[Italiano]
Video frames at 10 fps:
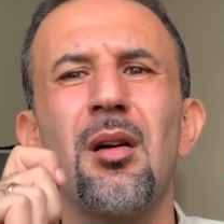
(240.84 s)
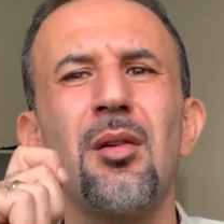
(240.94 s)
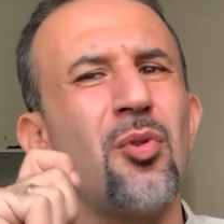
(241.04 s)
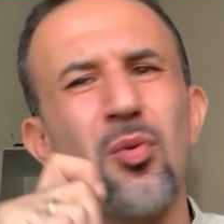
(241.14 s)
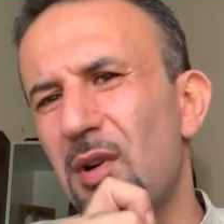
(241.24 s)

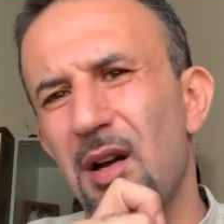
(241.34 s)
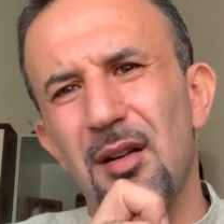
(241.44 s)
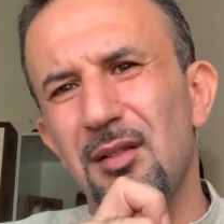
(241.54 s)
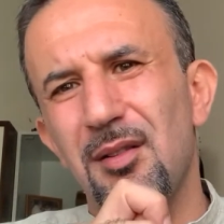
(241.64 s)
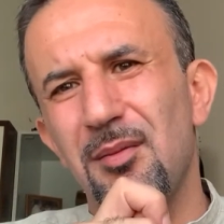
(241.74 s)
non
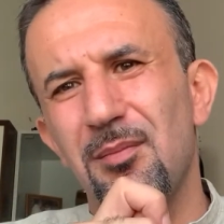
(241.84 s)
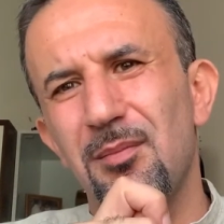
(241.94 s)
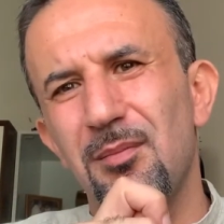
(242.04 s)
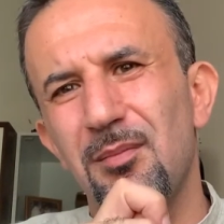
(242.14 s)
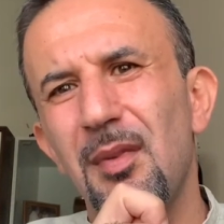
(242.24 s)
cade
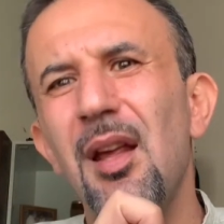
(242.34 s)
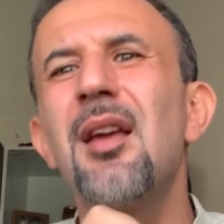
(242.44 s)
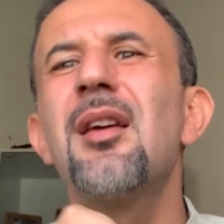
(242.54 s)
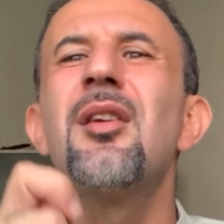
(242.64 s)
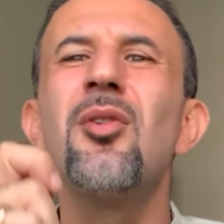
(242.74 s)

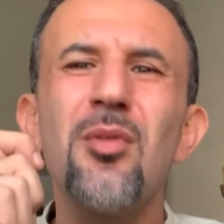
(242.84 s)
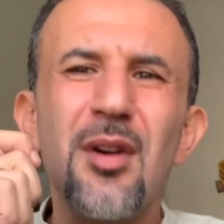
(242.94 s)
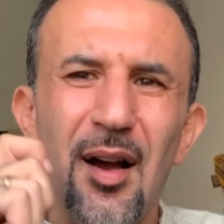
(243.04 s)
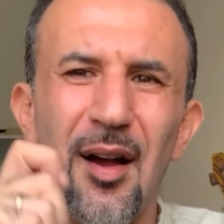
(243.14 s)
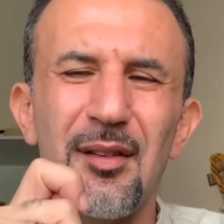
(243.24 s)
e chi non
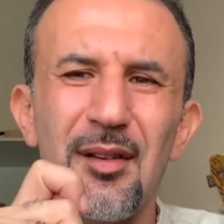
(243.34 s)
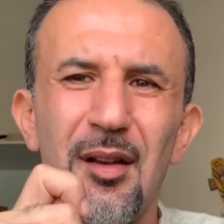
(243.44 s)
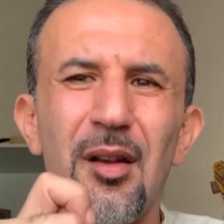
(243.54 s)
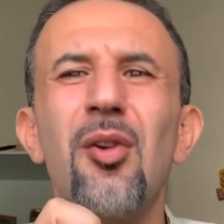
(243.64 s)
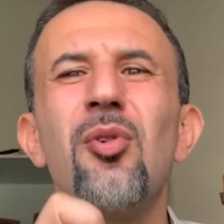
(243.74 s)

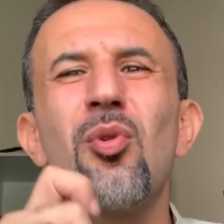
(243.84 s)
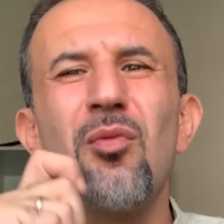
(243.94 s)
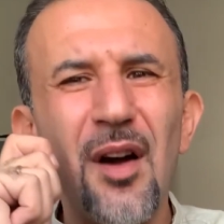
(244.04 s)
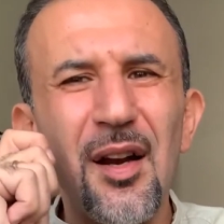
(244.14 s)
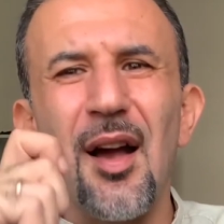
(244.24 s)
cade
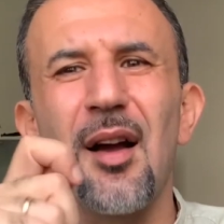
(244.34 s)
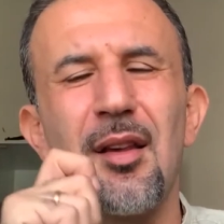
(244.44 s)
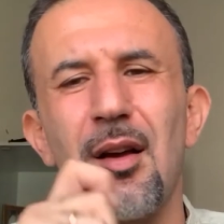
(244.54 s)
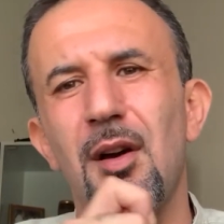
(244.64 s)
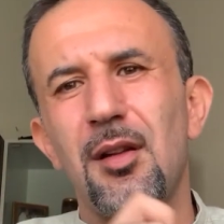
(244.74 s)
non va
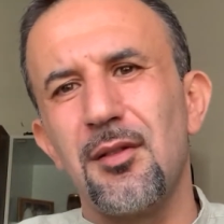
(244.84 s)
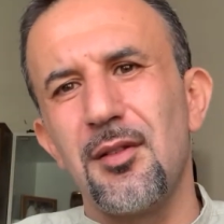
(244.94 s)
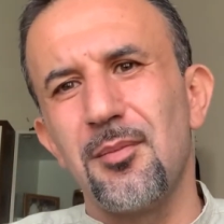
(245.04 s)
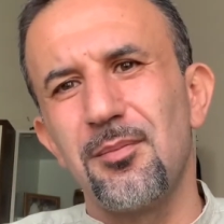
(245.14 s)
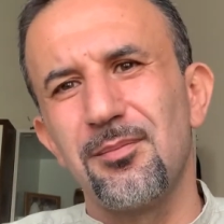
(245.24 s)
neanche avanti.
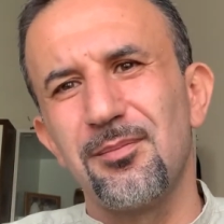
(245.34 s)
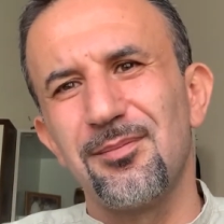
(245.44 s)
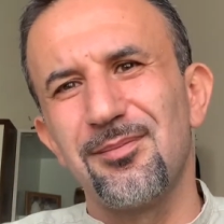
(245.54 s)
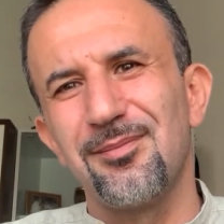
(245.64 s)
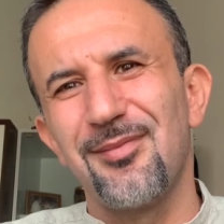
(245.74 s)

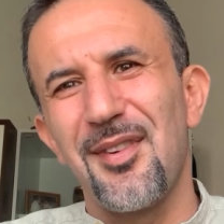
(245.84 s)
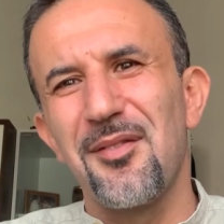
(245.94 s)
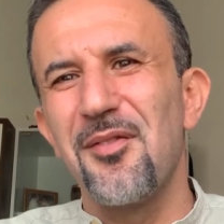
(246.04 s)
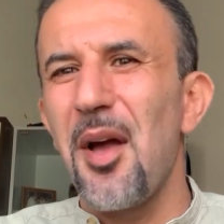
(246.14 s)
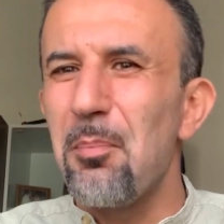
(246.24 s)

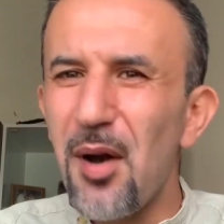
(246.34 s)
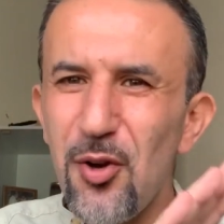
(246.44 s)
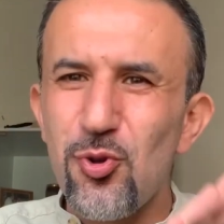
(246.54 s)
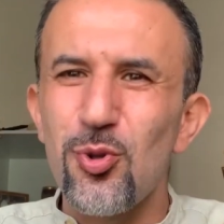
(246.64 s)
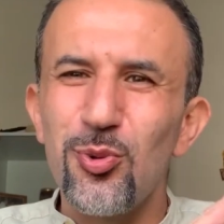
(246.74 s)
Vi
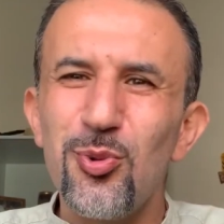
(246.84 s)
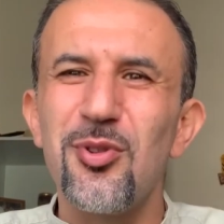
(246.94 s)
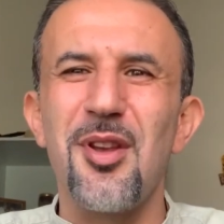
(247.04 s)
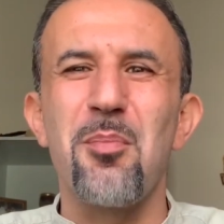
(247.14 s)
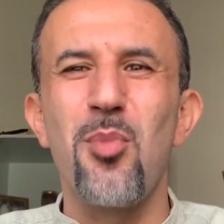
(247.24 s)
abbraccio
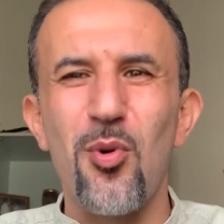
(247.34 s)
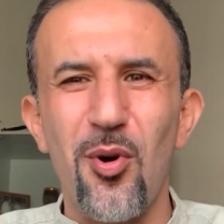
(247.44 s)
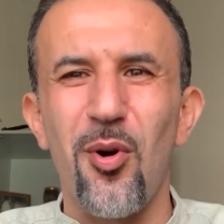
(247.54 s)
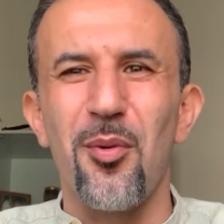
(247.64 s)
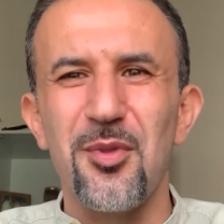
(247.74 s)
tutti e buon
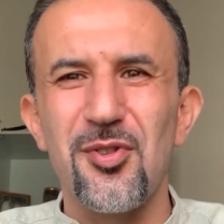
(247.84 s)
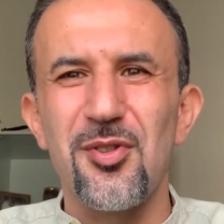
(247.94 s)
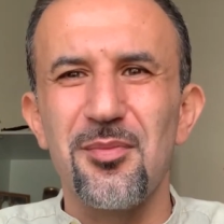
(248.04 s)
comici.